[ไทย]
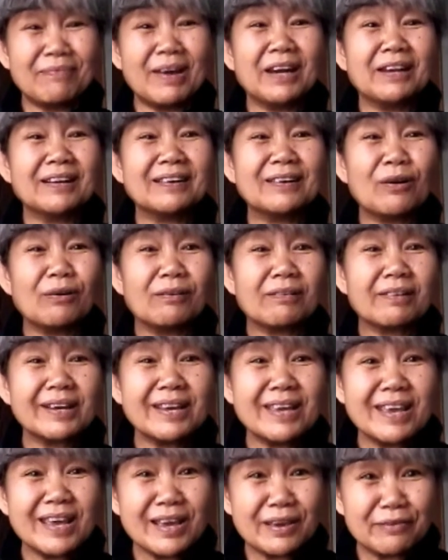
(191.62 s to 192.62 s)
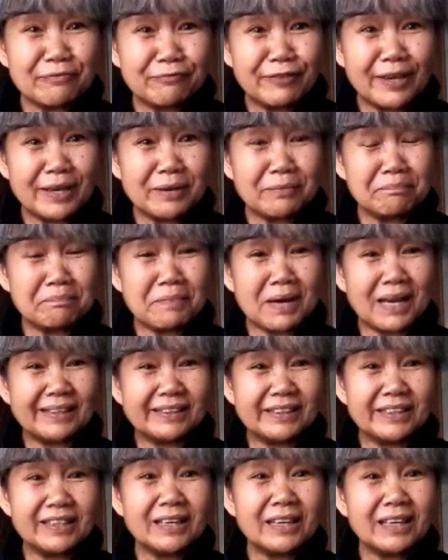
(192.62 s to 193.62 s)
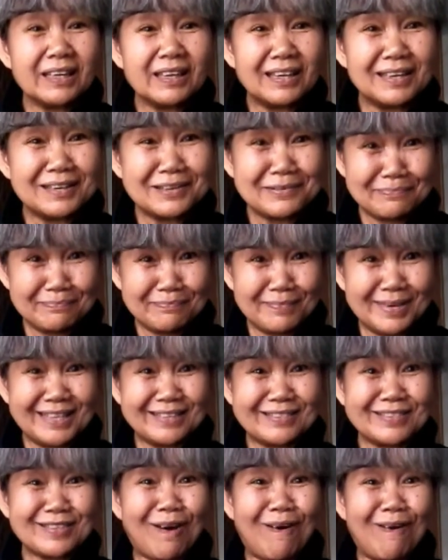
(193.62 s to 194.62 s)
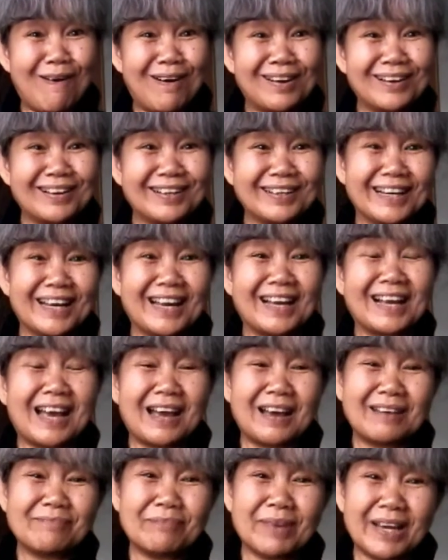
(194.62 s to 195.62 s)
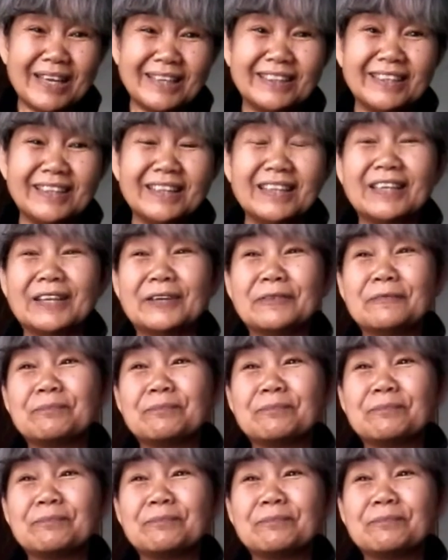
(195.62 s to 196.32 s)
ปนิดก็รีบวิ่งไปที่ B2 นะคะ ไปที่